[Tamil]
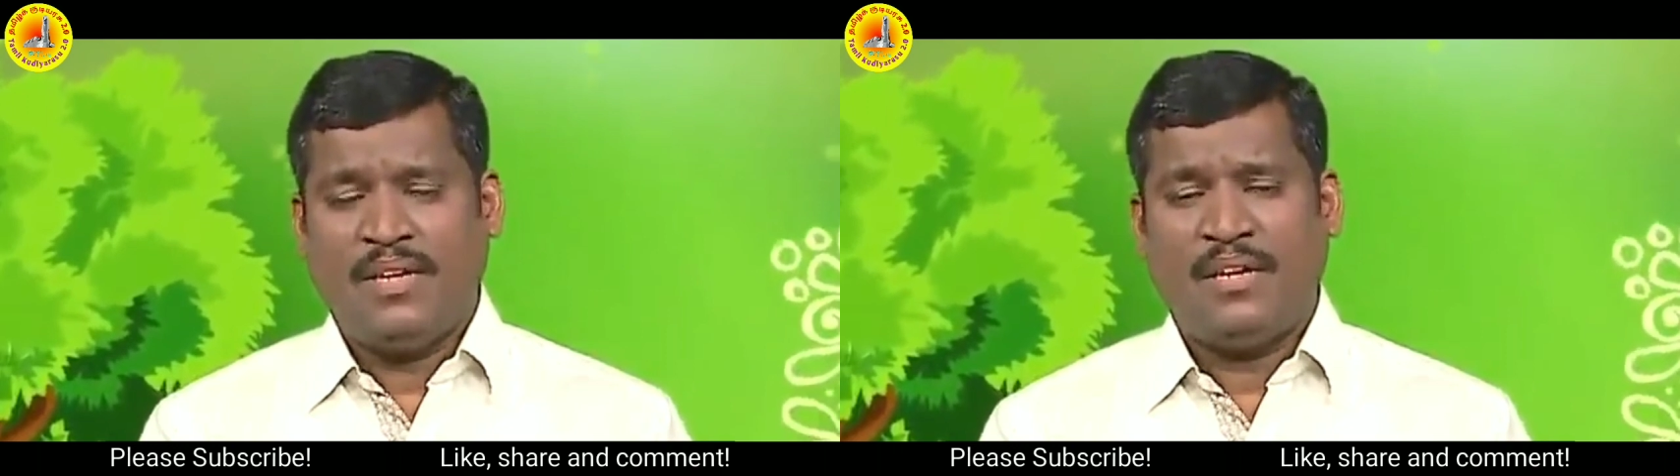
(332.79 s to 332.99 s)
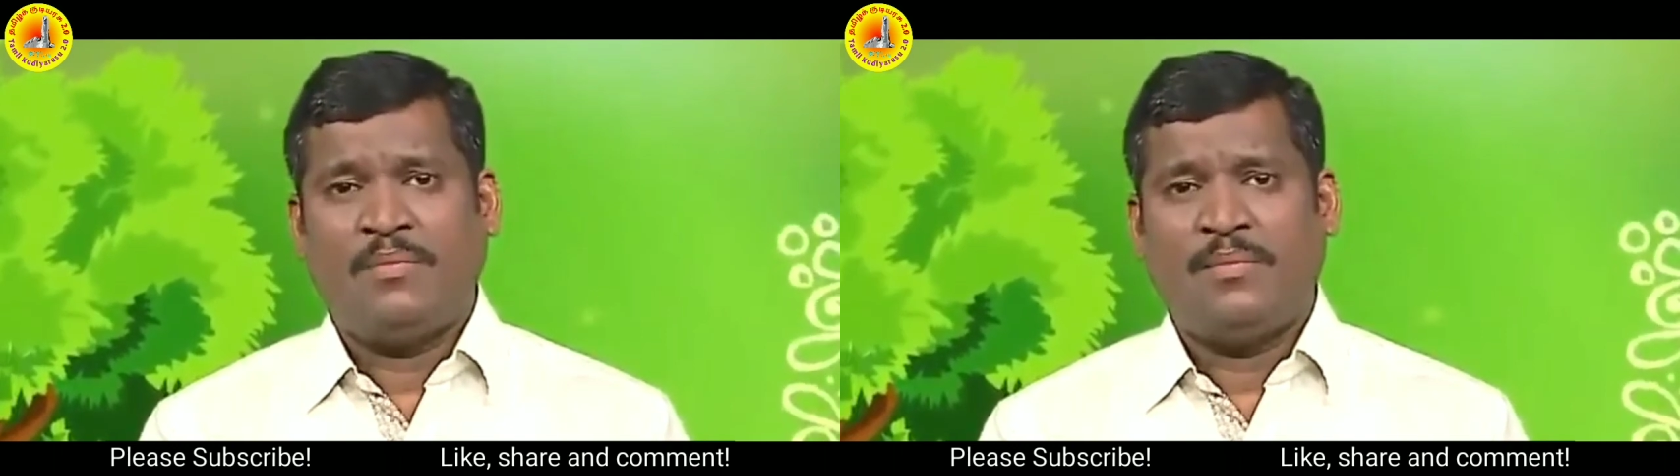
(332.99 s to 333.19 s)

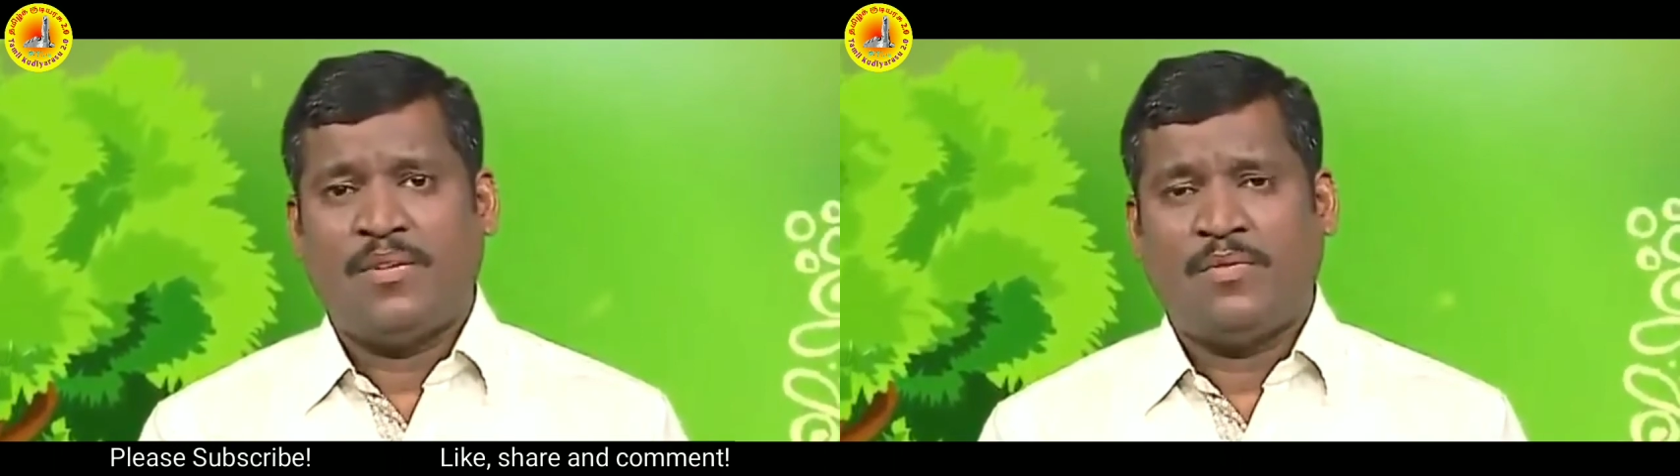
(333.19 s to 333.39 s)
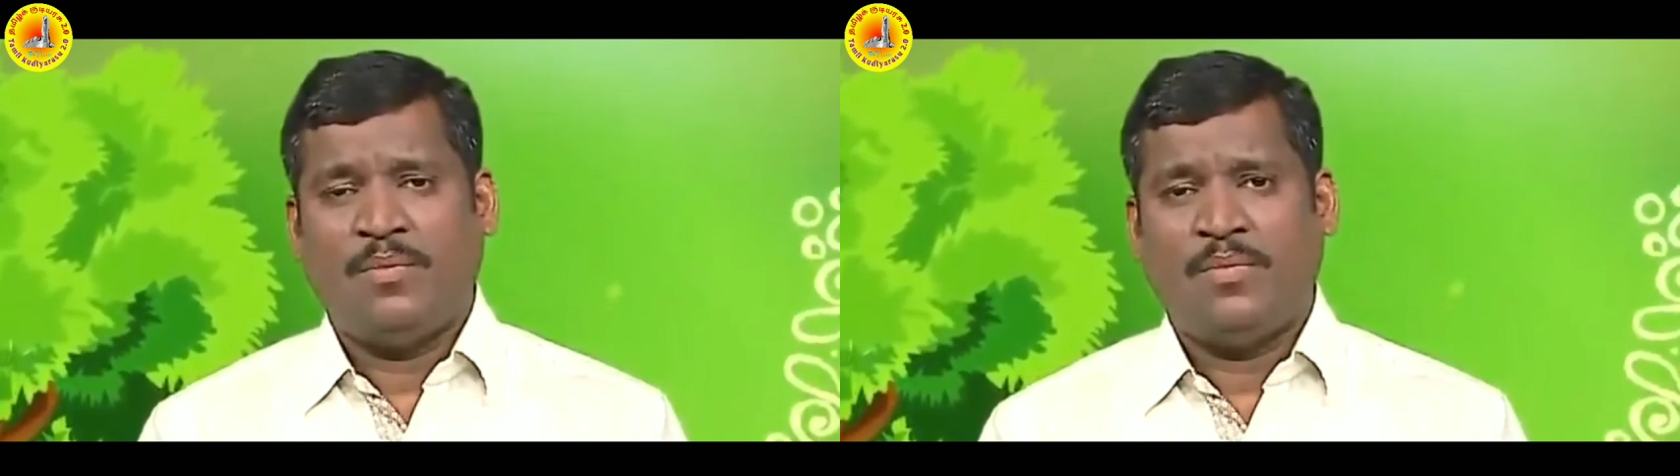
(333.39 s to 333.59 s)
எல்லா
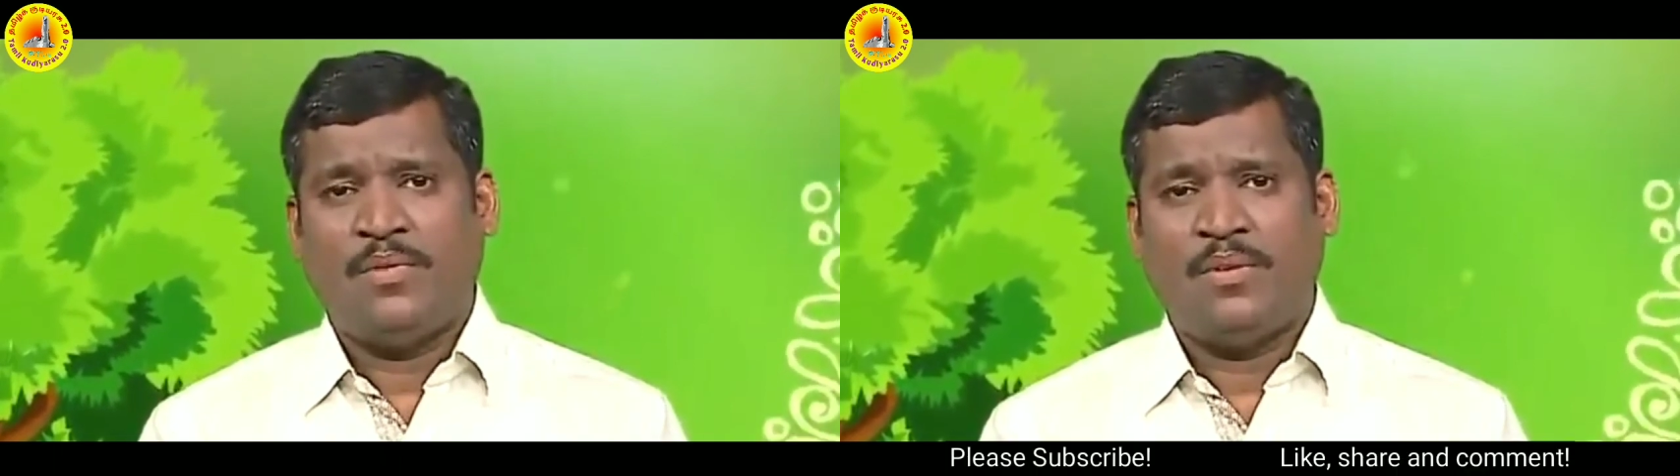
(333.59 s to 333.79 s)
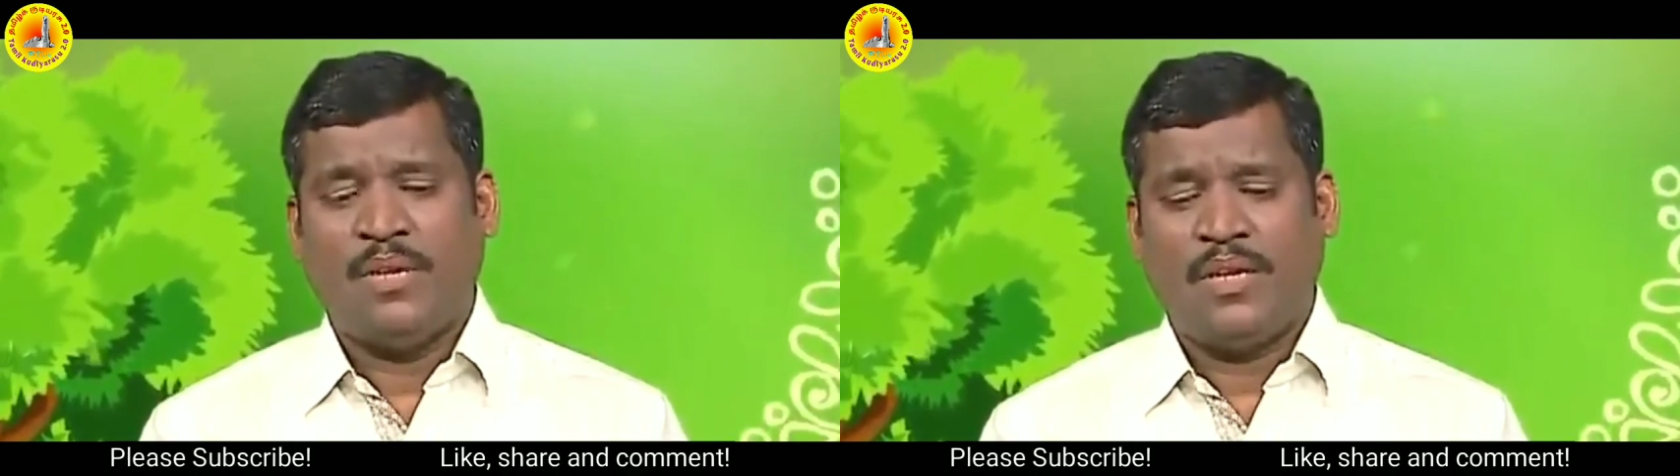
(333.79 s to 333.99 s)
மன குழப்பம்
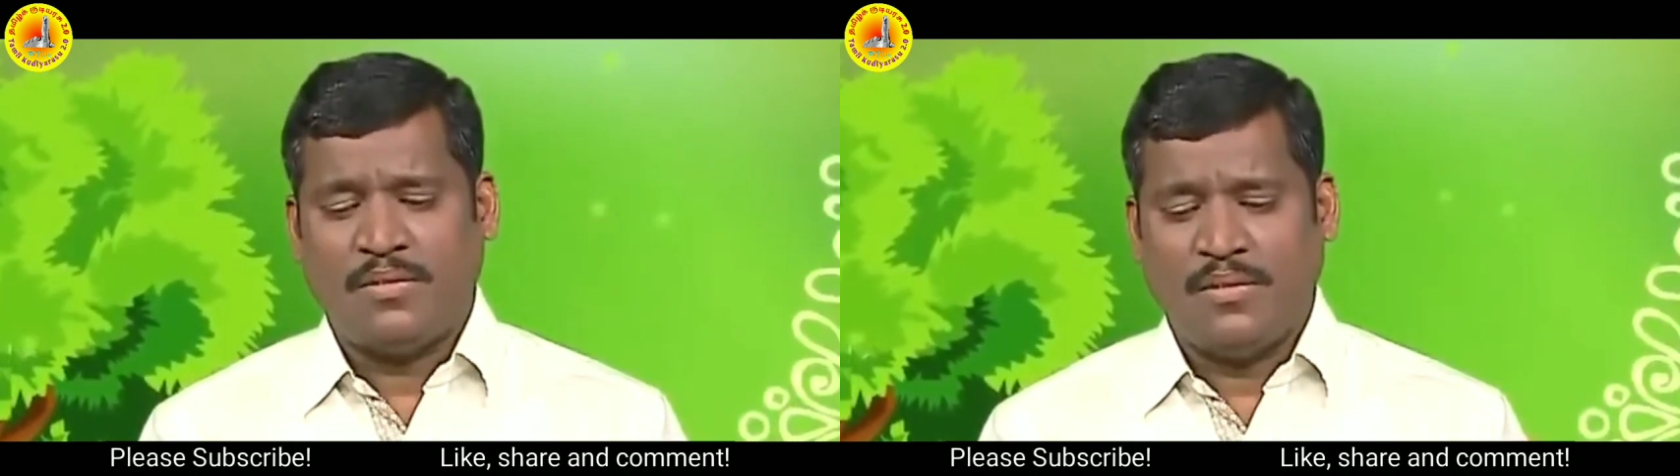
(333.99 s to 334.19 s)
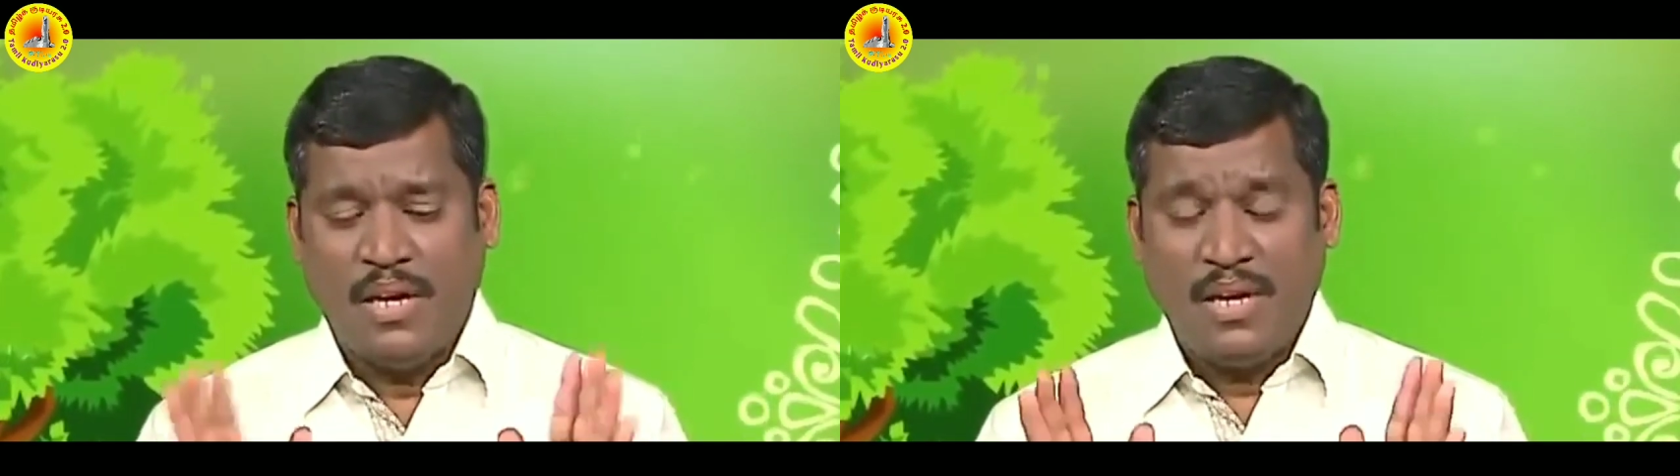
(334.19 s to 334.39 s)
குணமாயிரும்